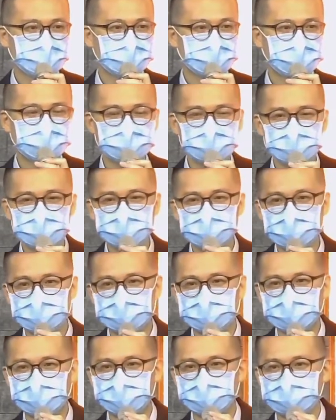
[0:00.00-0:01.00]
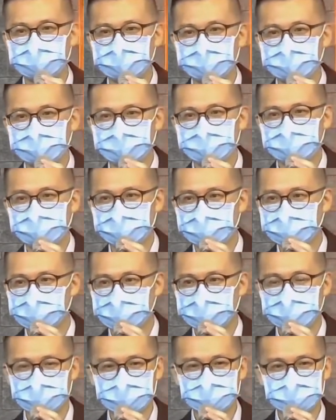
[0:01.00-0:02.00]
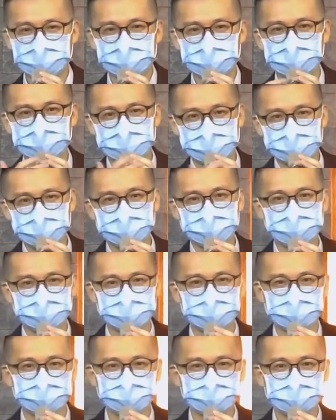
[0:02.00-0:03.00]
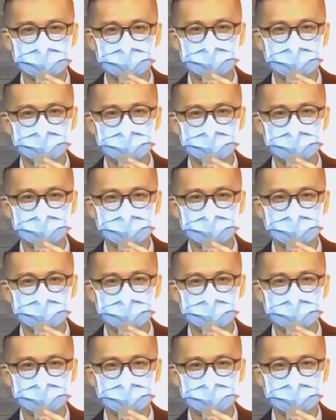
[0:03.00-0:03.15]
看见大家只相信耶稣，